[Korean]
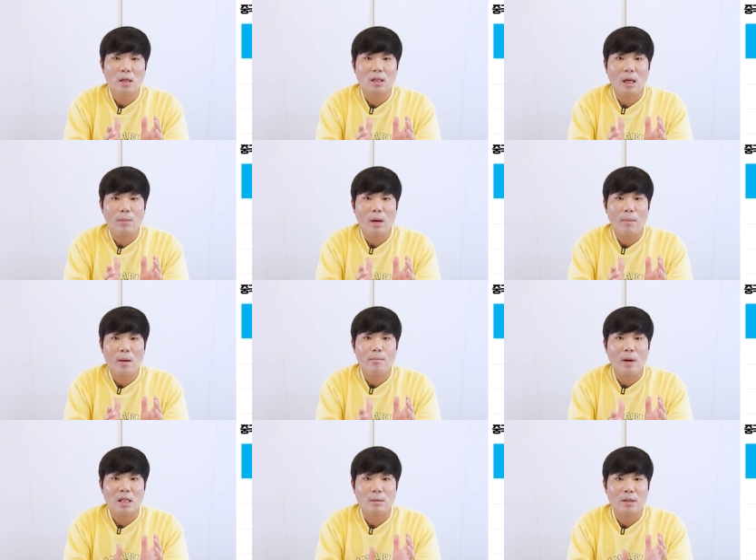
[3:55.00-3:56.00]
그 다음에
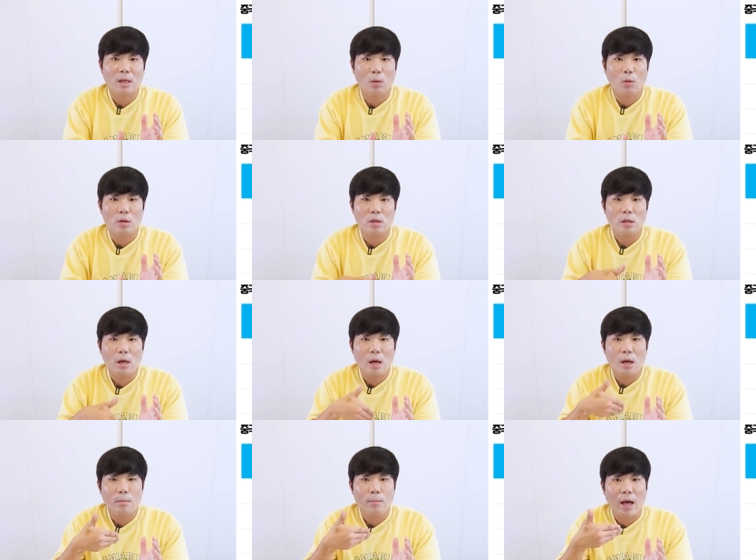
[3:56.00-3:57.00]
맨 마지막에 나오고는
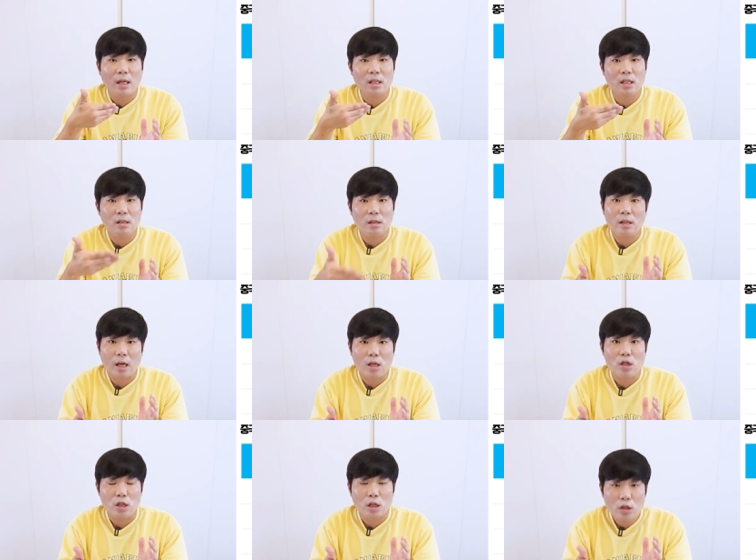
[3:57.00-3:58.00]
백신을이
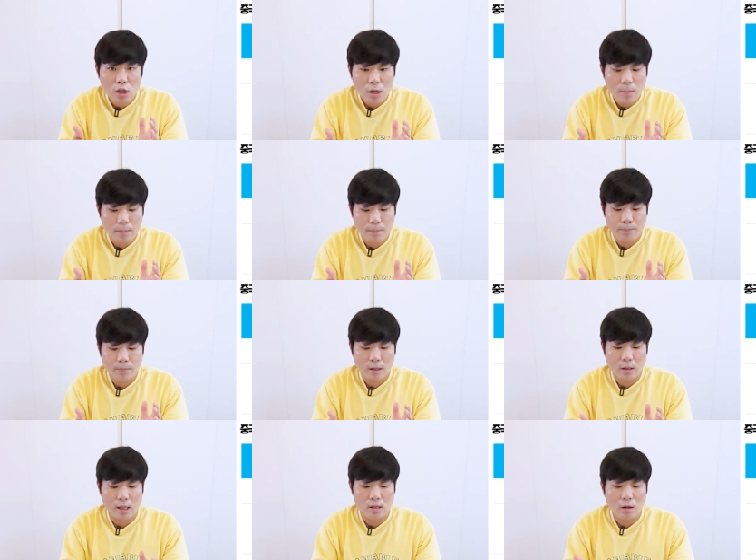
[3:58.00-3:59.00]
되겠지. 그지?
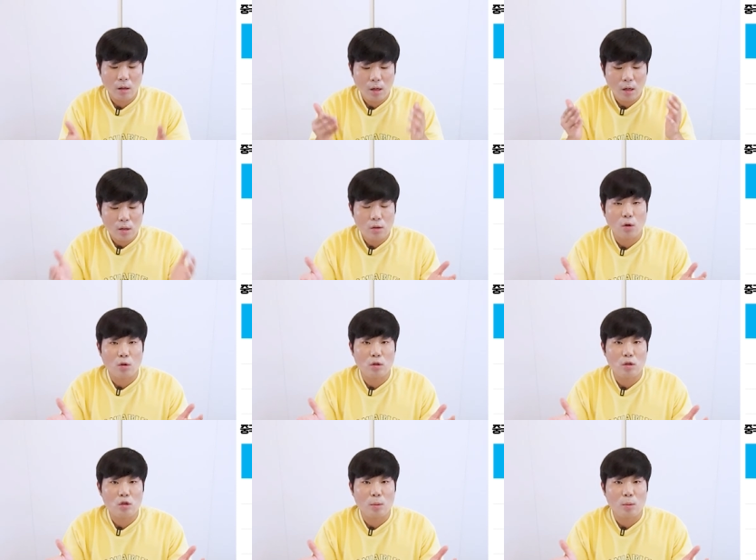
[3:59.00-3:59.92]
그래서 너는